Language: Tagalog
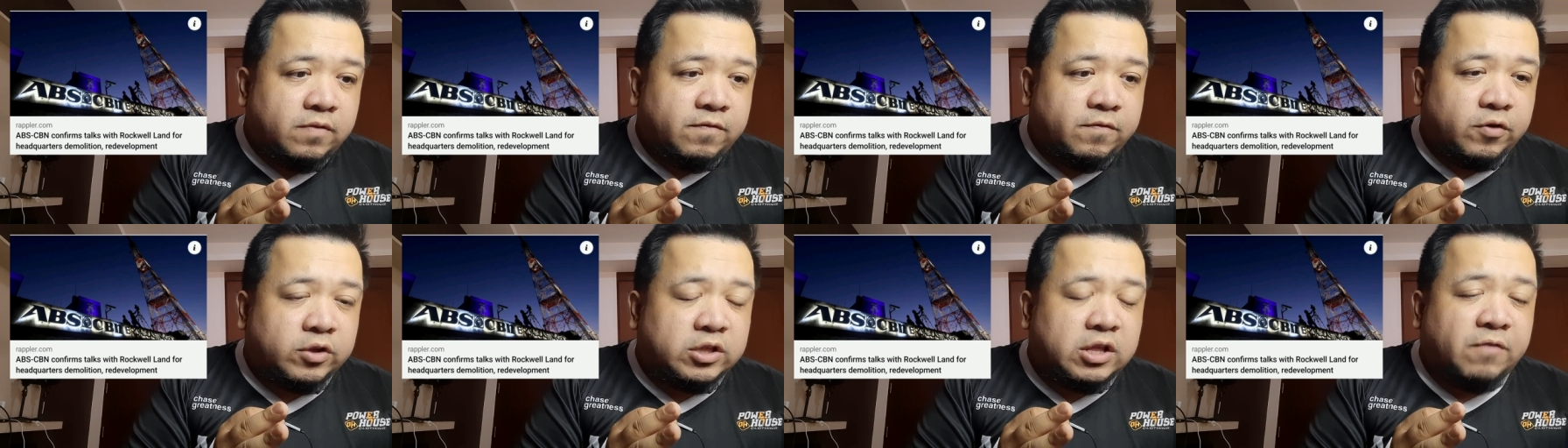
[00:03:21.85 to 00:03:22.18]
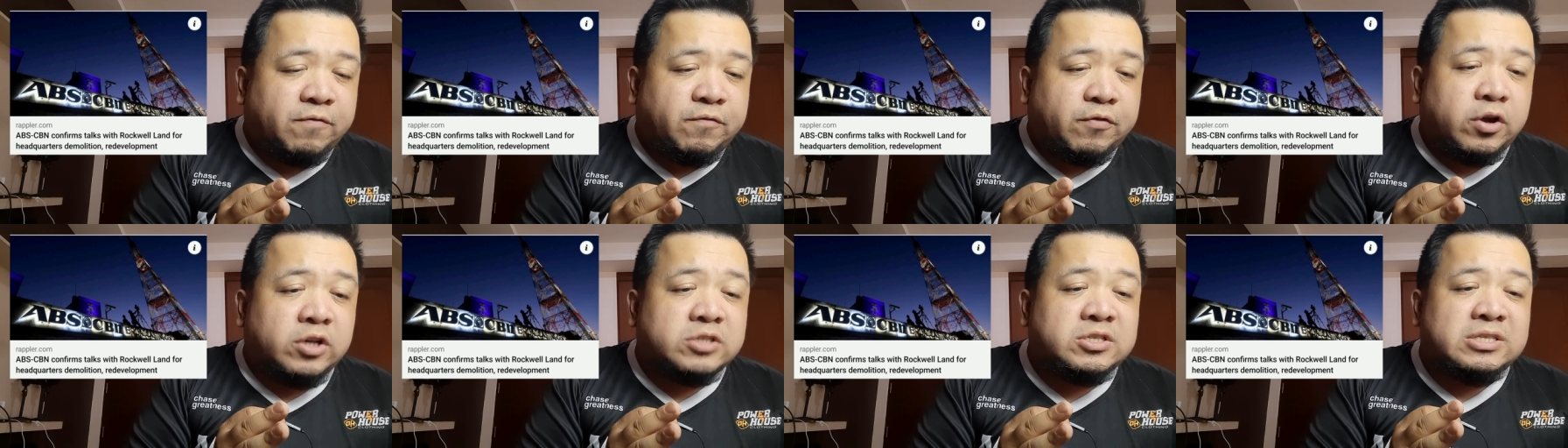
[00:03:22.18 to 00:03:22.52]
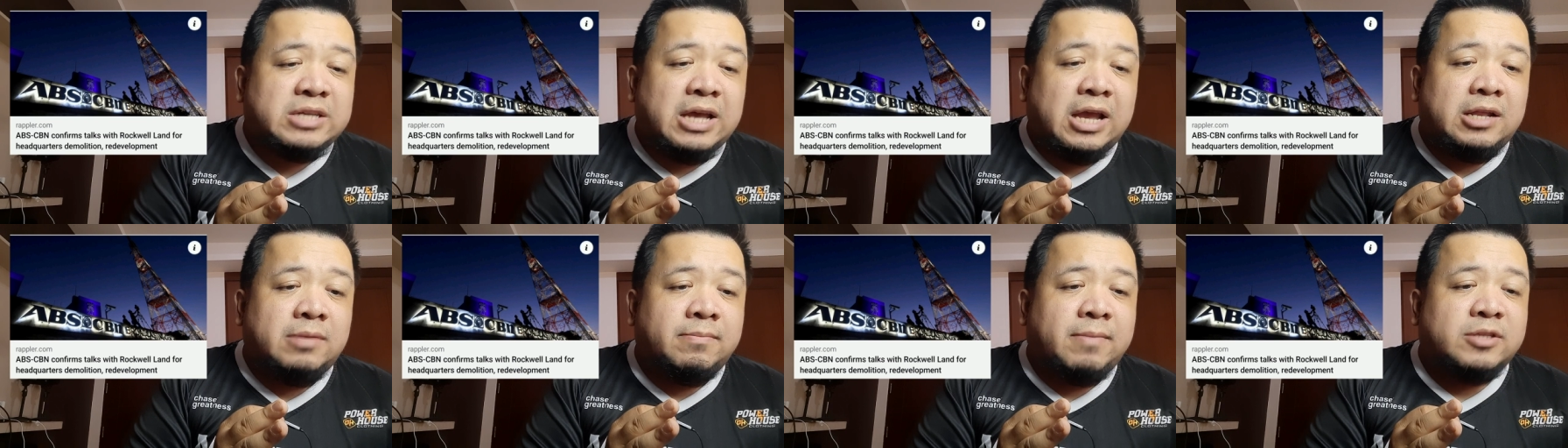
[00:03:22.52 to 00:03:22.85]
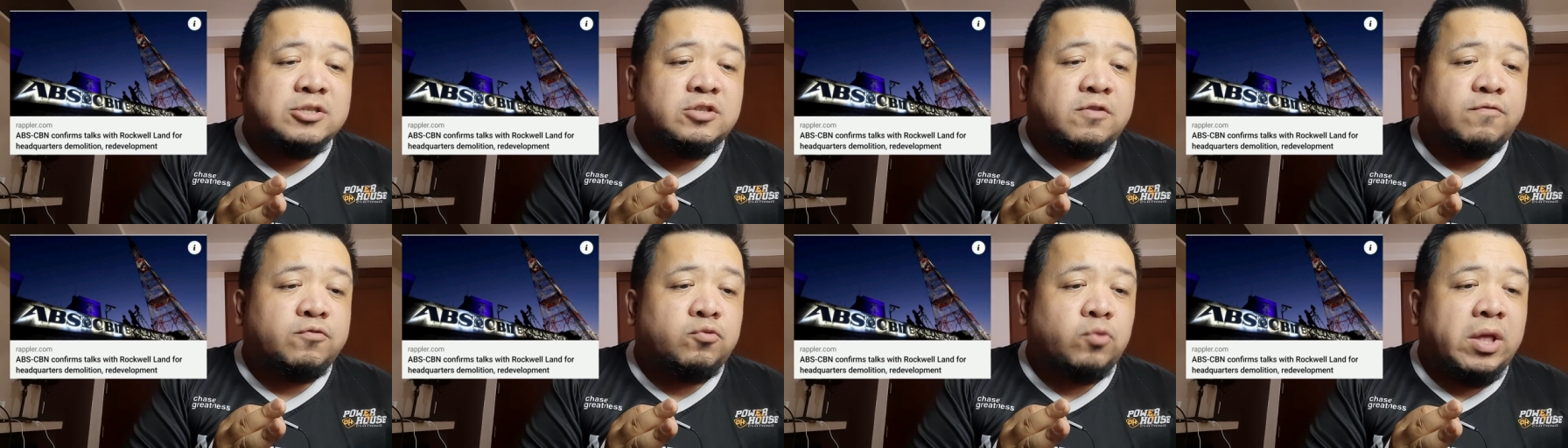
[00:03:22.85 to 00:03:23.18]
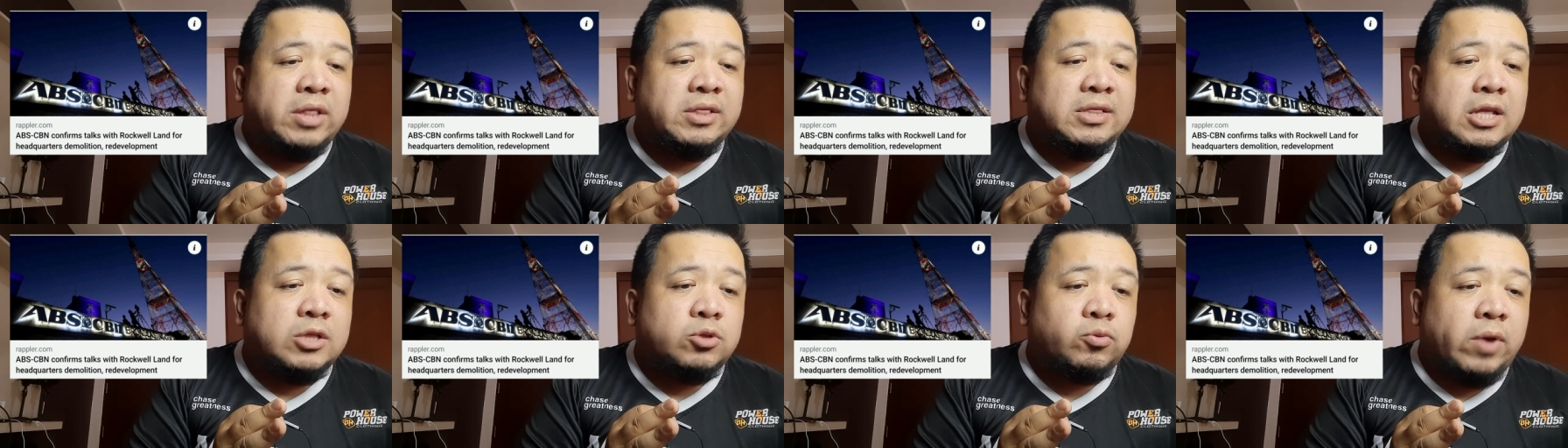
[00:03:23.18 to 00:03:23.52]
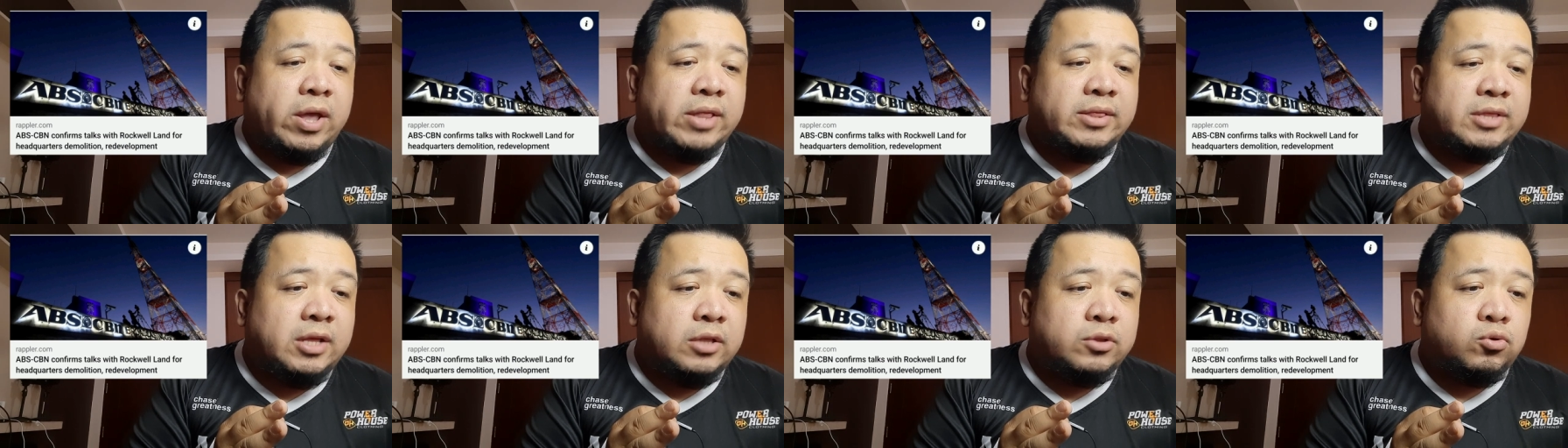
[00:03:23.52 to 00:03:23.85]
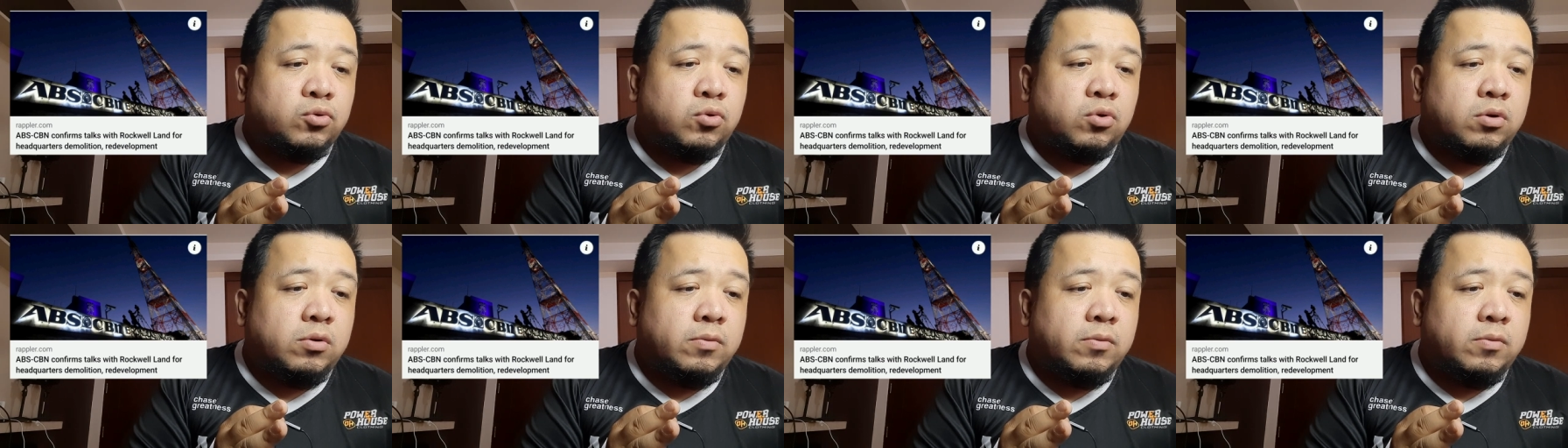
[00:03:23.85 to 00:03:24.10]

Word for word: For the first 10 months of 2022,